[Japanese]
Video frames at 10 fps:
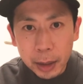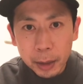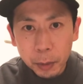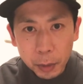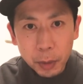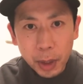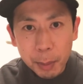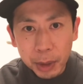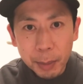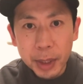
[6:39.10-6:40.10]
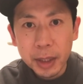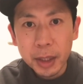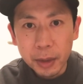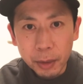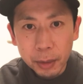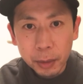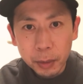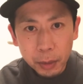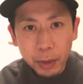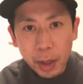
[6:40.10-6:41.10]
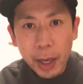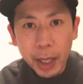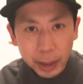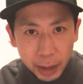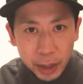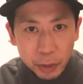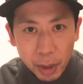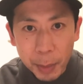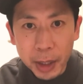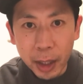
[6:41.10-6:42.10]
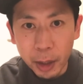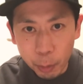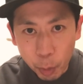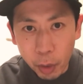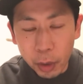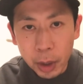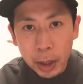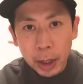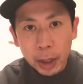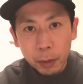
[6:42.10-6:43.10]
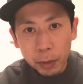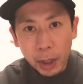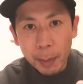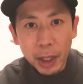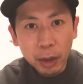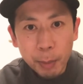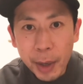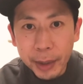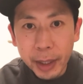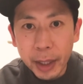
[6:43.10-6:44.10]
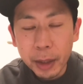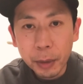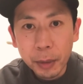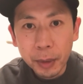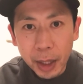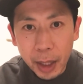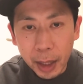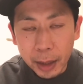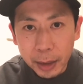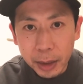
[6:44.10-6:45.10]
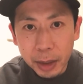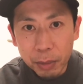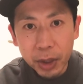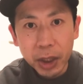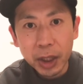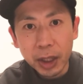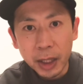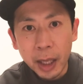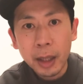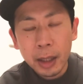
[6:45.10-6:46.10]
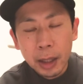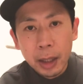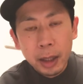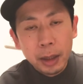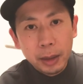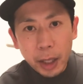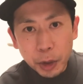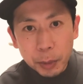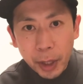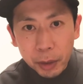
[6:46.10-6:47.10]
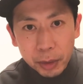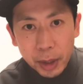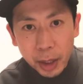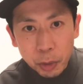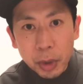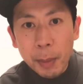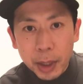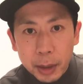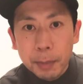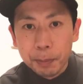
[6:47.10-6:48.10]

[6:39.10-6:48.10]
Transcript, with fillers: この動画はまた別ですよこの動画はあなたに言ってますけれどもこのカメラの回ってないところで自分自身にね大丈夫だよって言ってます